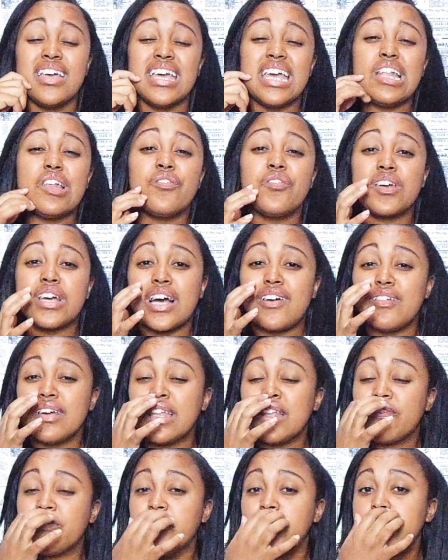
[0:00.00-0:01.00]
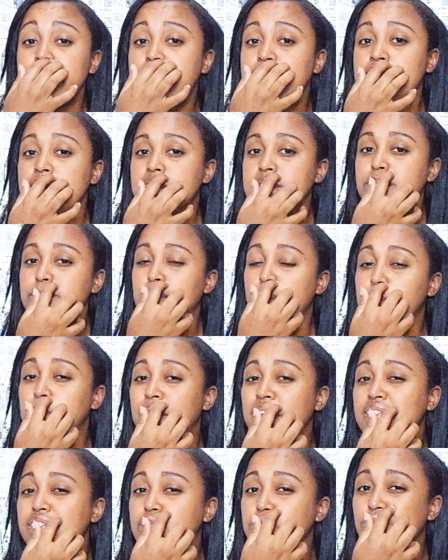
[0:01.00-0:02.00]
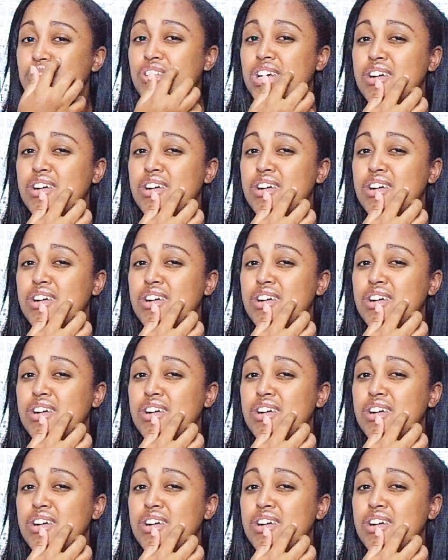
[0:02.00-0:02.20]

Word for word: ele ficava, ele feria assim minha pele, tipo,